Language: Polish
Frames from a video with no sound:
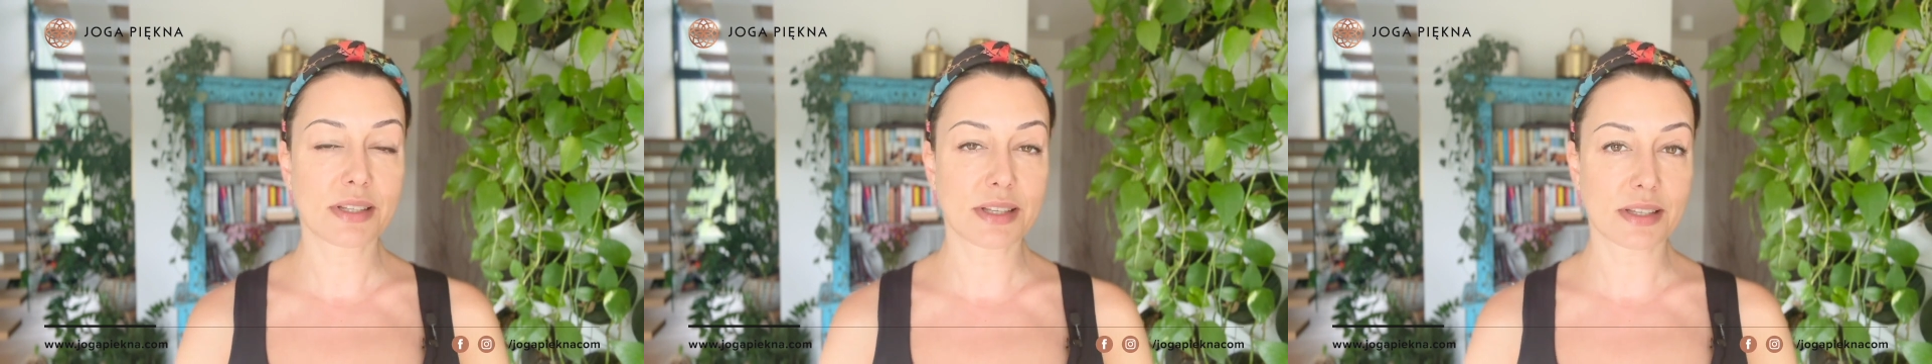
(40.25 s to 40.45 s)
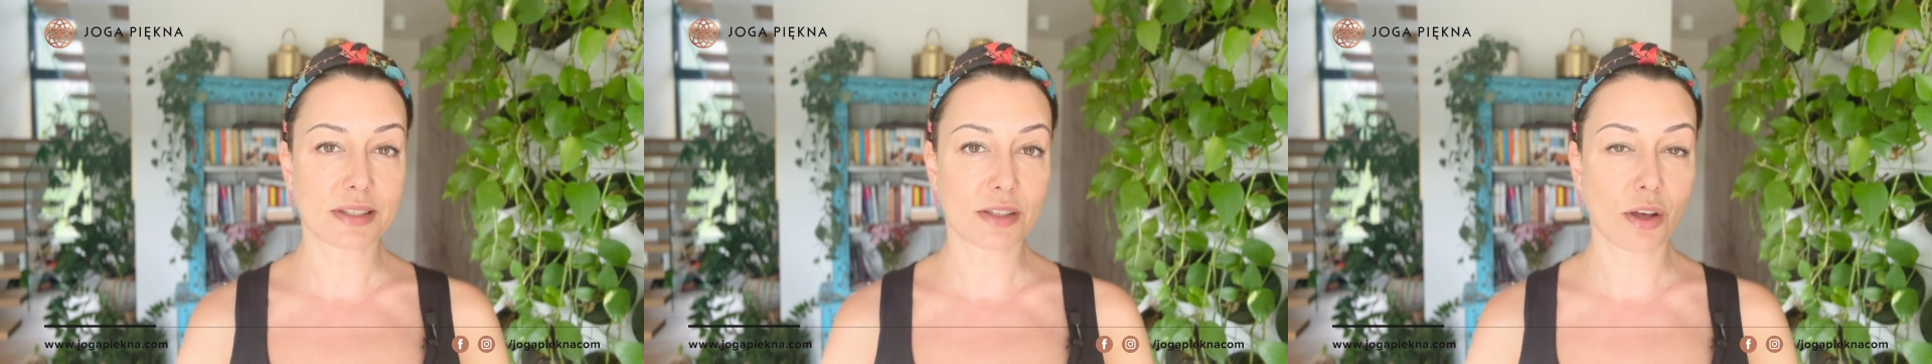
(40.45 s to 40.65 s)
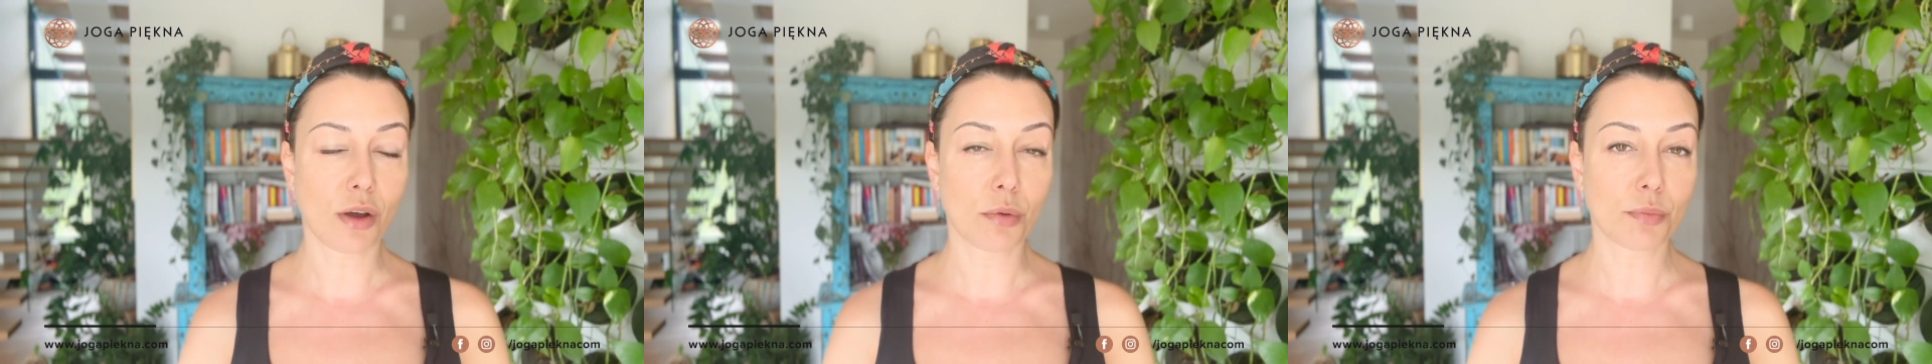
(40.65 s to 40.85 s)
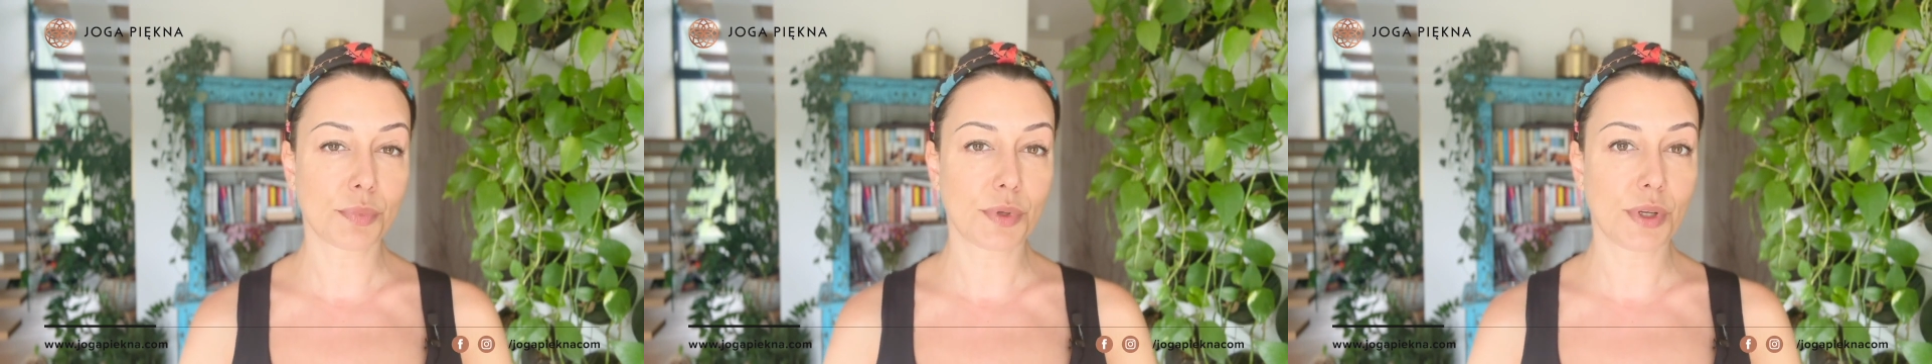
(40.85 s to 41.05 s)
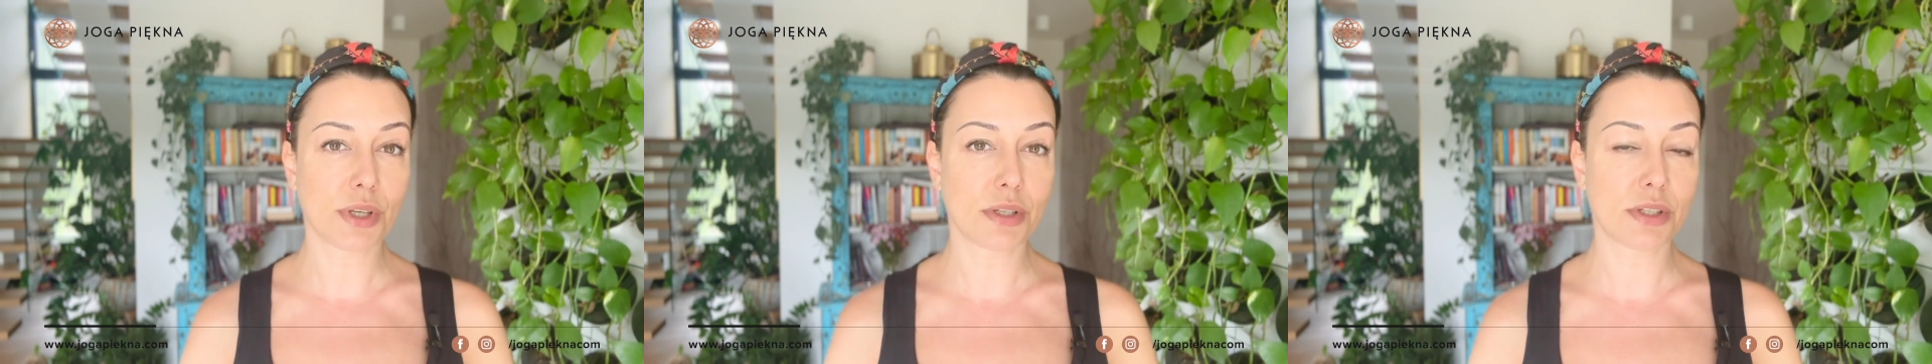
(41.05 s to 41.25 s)

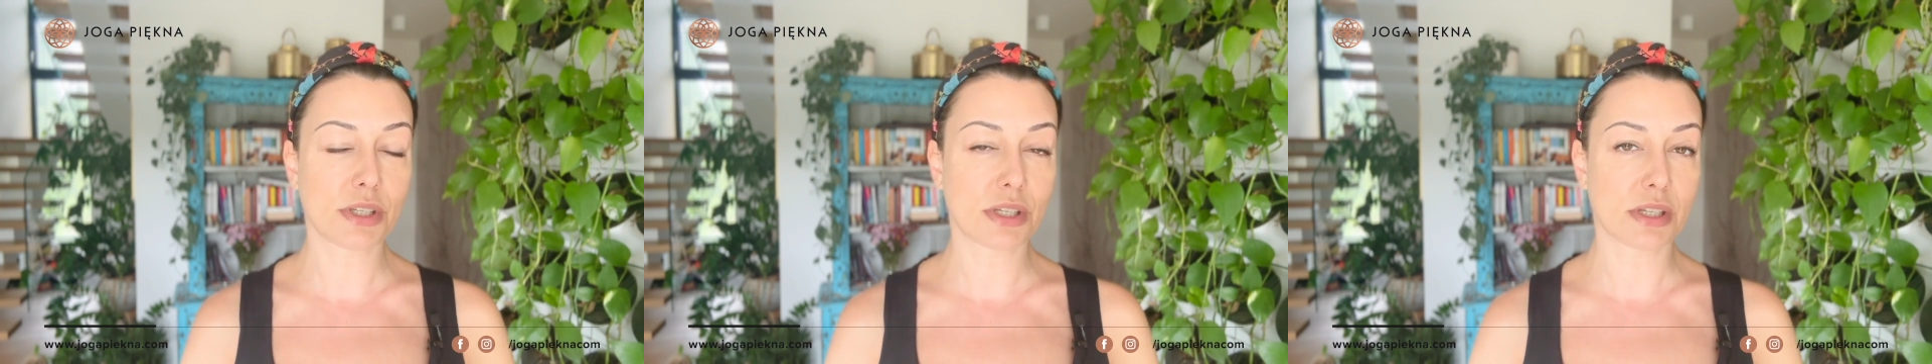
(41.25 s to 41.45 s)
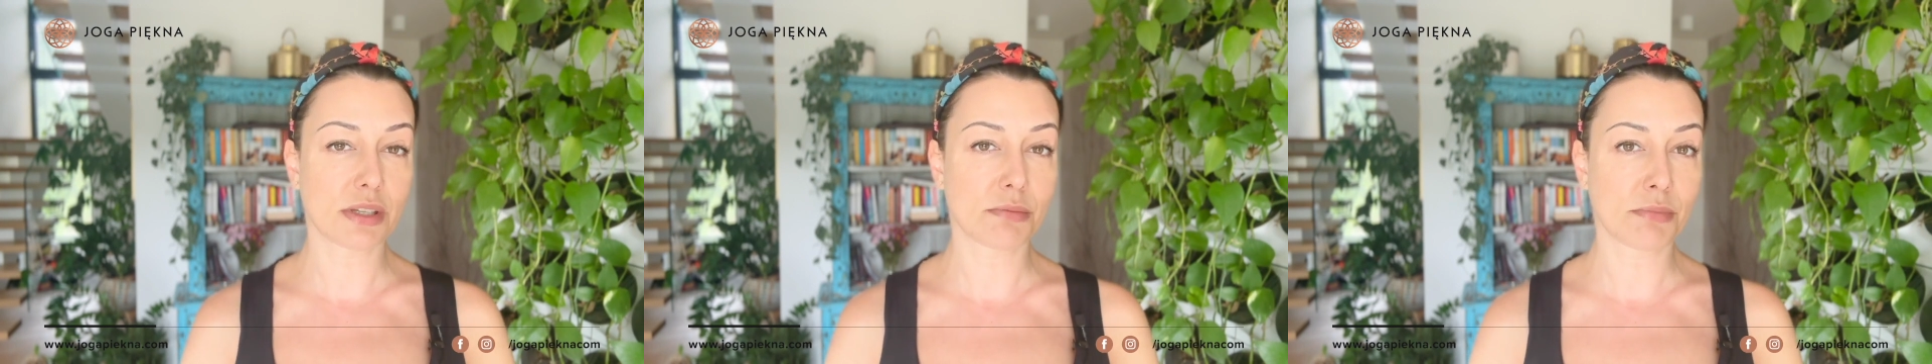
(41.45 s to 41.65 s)
zastąpić